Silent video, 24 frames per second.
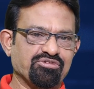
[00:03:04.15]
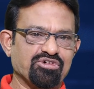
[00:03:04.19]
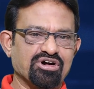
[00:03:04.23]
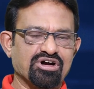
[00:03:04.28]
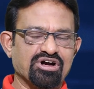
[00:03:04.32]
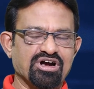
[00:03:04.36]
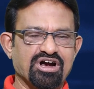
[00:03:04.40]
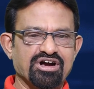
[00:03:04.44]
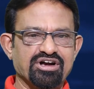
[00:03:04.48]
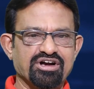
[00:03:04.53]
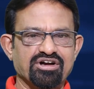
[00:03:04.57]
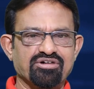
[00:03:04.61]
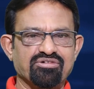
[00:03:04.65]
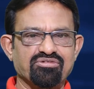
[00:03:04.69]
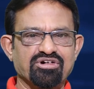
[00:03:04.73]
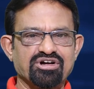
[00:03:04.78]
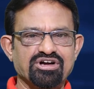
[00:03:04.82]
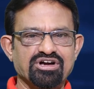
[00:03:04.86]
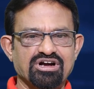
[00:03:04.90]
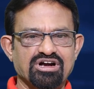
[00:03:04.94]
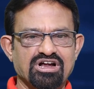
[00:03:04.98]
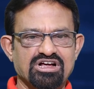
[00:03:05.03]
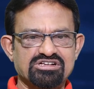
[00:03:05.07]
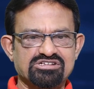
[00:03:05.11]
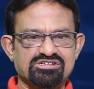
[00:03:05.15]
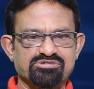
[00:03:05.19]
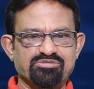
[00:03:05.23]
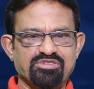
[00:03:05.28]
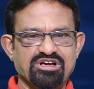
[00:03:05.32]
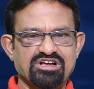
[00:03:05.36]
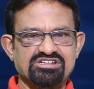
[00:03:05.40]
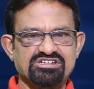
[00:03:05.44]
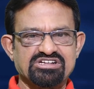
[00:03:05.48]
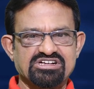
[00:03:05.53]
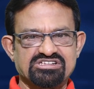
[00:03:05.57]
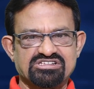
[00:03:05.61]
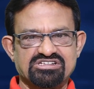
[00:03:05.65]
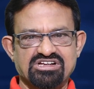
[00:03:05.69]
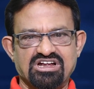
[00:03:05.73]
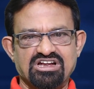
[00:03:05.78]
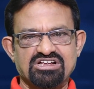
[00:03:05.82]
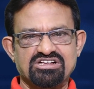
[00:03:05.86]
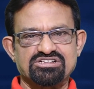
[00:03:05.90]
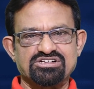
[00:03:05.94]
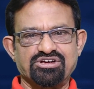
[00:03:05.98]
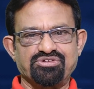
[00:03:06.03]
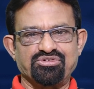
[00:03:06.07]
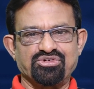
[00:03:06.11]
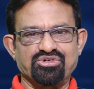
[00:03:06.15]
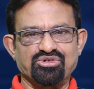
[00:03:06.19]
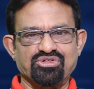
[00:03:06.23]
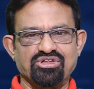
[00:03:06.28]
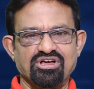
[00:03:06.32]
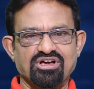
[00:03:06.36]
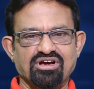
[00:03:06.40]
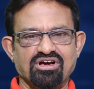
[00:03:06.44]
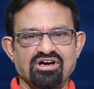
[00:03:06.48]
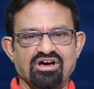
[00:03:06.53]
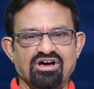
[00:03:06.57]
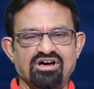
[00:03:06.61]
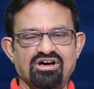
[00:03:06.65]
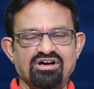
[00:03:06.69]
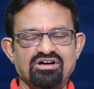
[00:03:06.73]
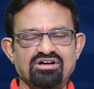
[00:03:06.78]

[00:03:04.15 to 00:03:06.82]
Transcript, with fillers: వాళ్ళు ఆడినటువంటి లాస్ట్ మ్యాచ్ ఎస్ఆర్హెచ్కి విరుద్ధంగా